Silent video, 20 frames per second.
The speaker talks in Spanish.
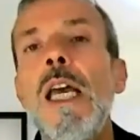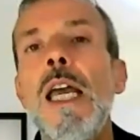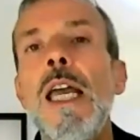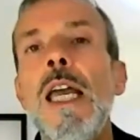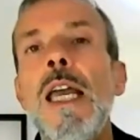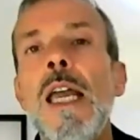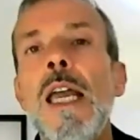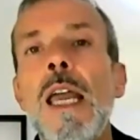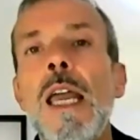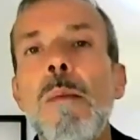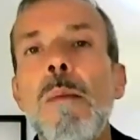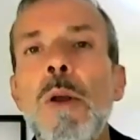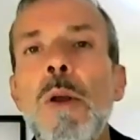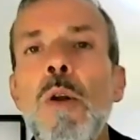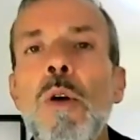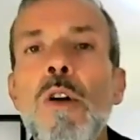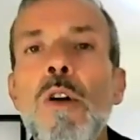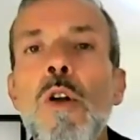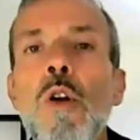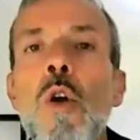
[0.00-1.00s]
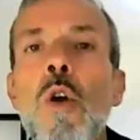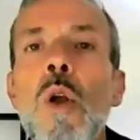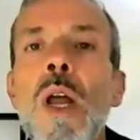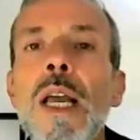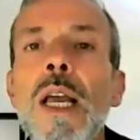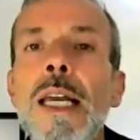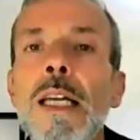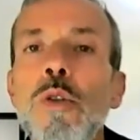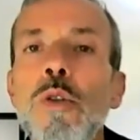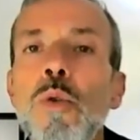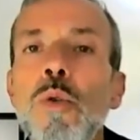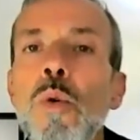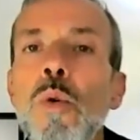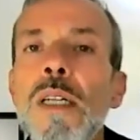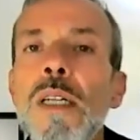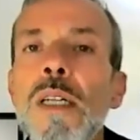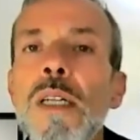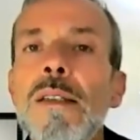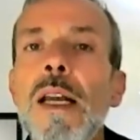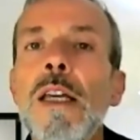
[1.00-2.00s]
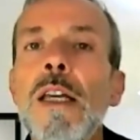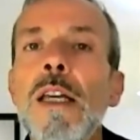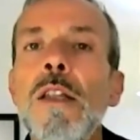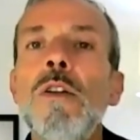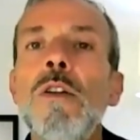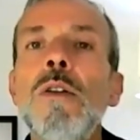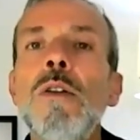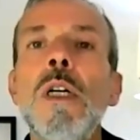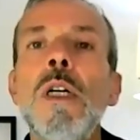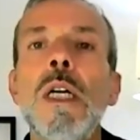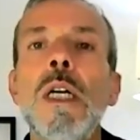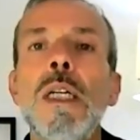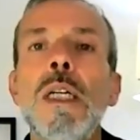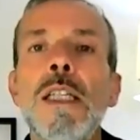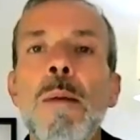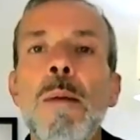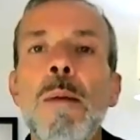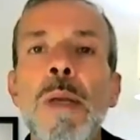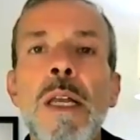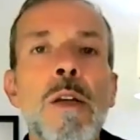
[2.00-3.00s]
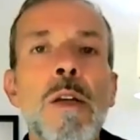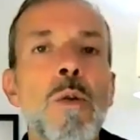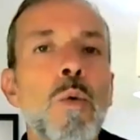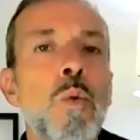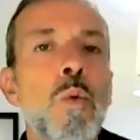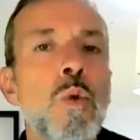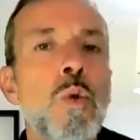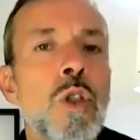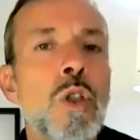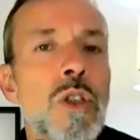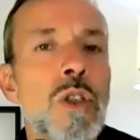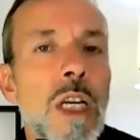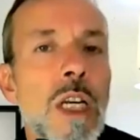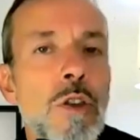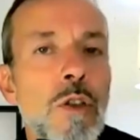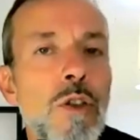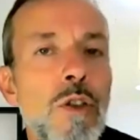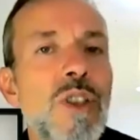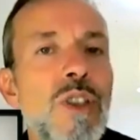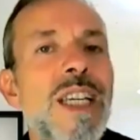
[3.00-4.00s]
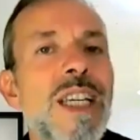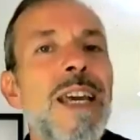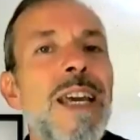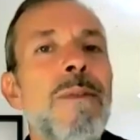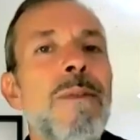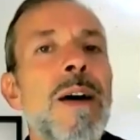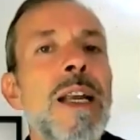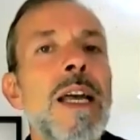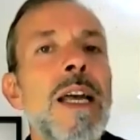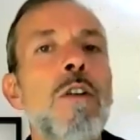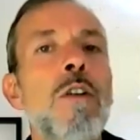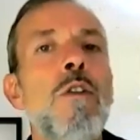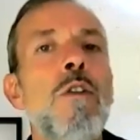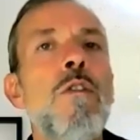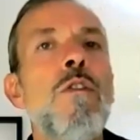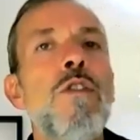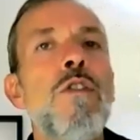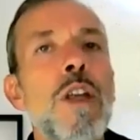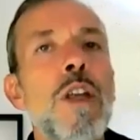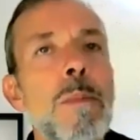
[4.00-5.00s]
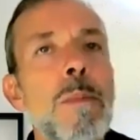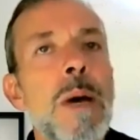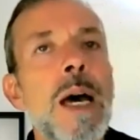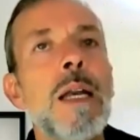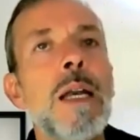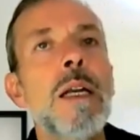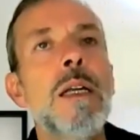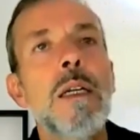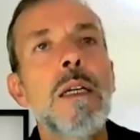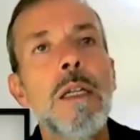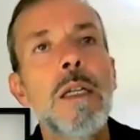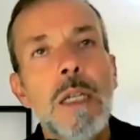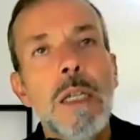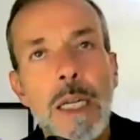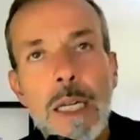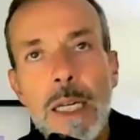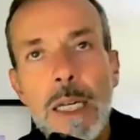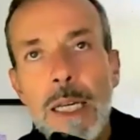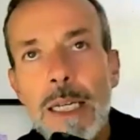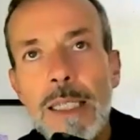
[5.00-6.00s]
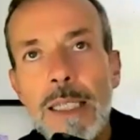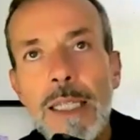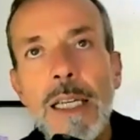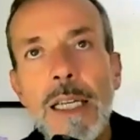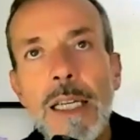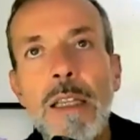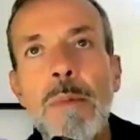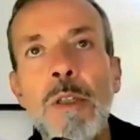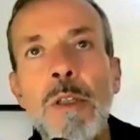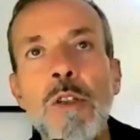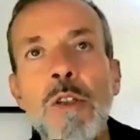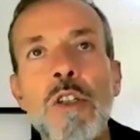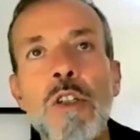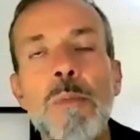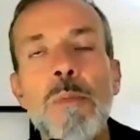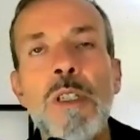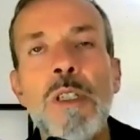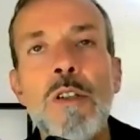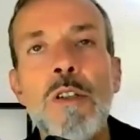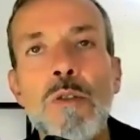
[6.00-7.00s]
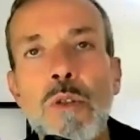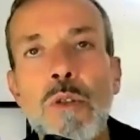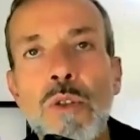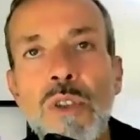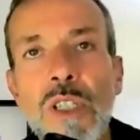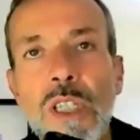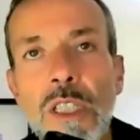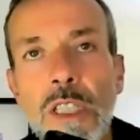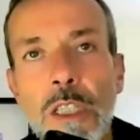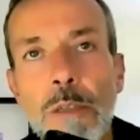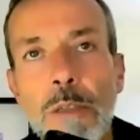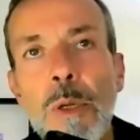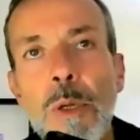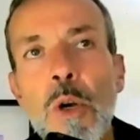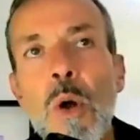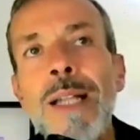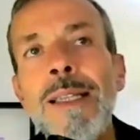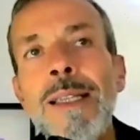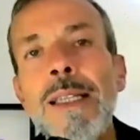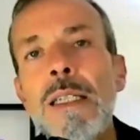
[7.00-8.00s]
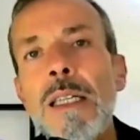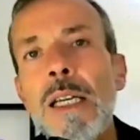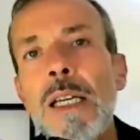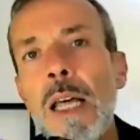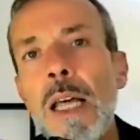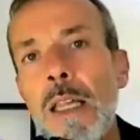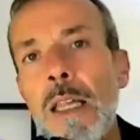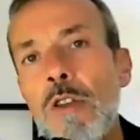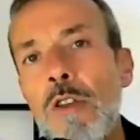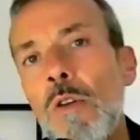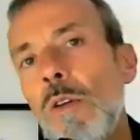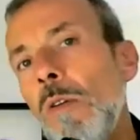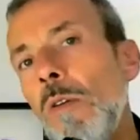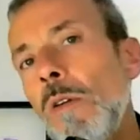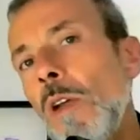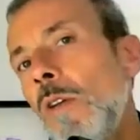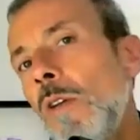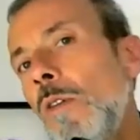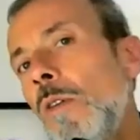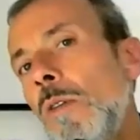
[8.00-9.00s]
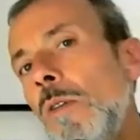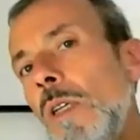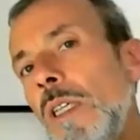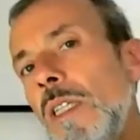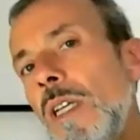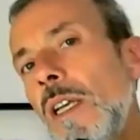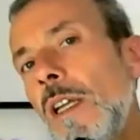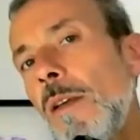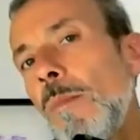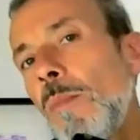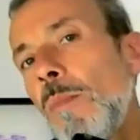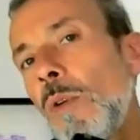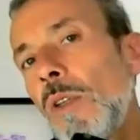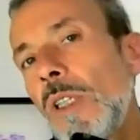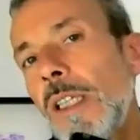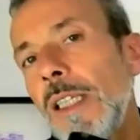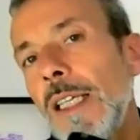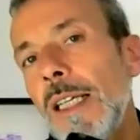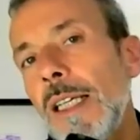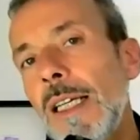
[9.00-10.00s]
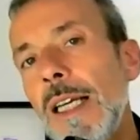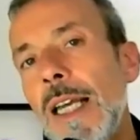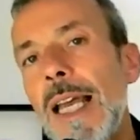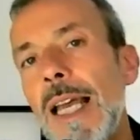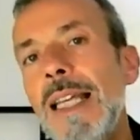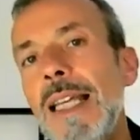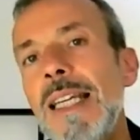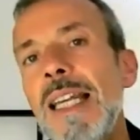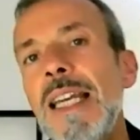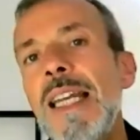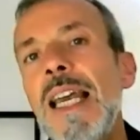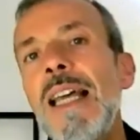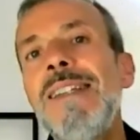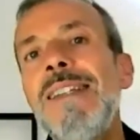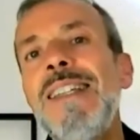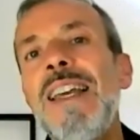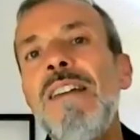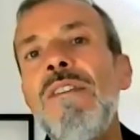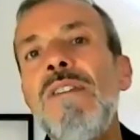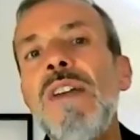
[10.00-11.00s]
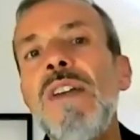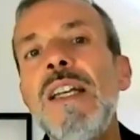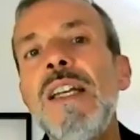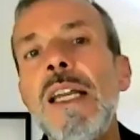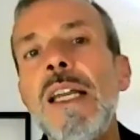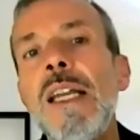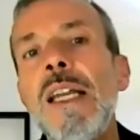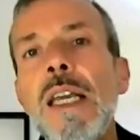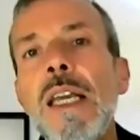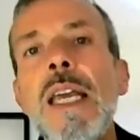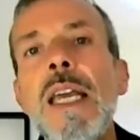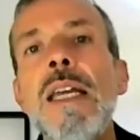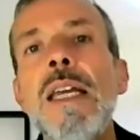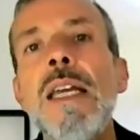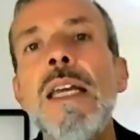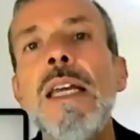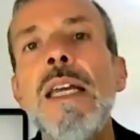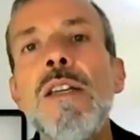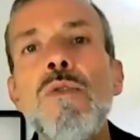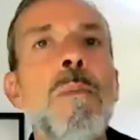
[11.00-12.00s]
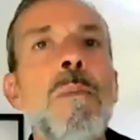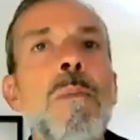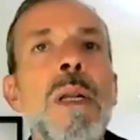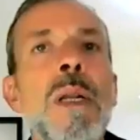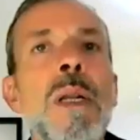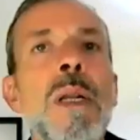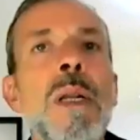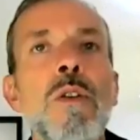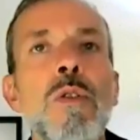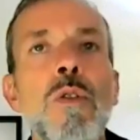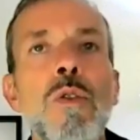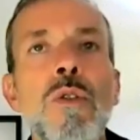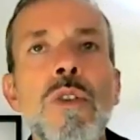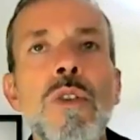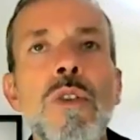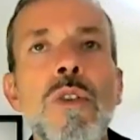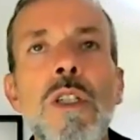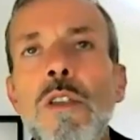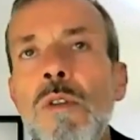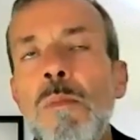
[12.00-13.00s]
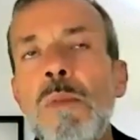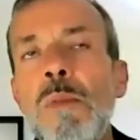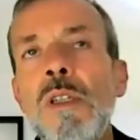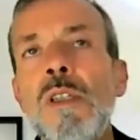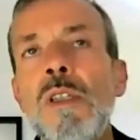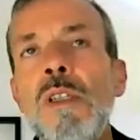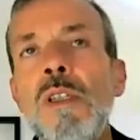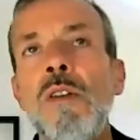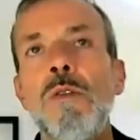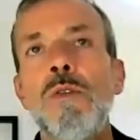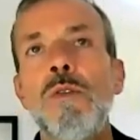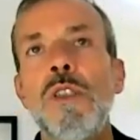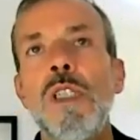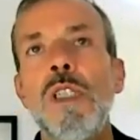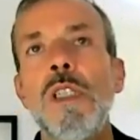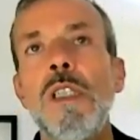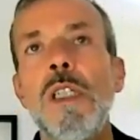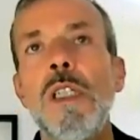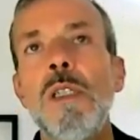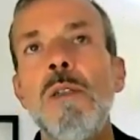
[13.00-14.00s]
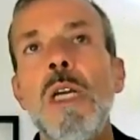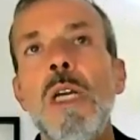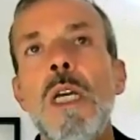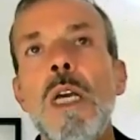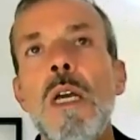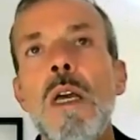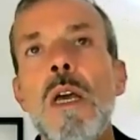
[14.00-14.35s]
eh, pero creo, Lola, que tú has traído también unos datos que van a confirmar ¿eh? este crecimiento de los emprendedores conscientes. Pero antes de nada, yo creo que lo que sería importante sería definir qué es un emprendedor consciente, una emprendedora consciente.